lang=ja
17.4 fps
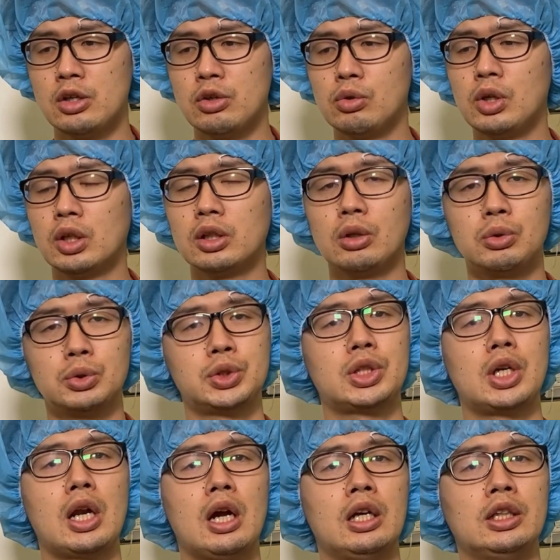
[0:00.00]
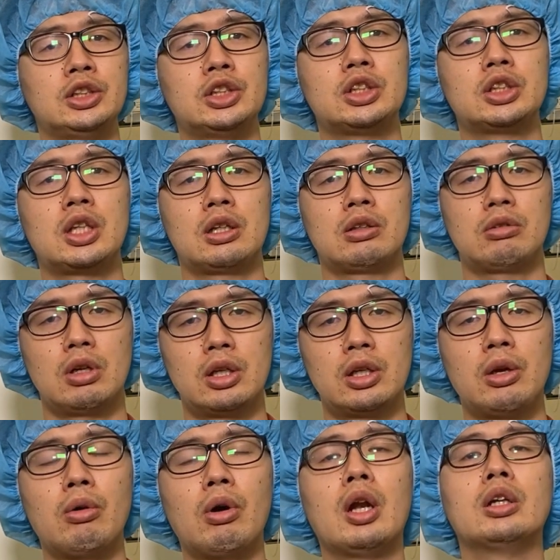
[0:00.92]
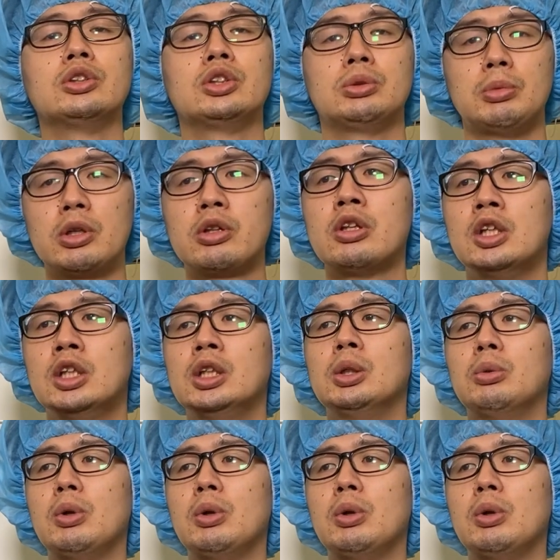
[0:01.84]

えー、夕方5時から1時間くらいねお話します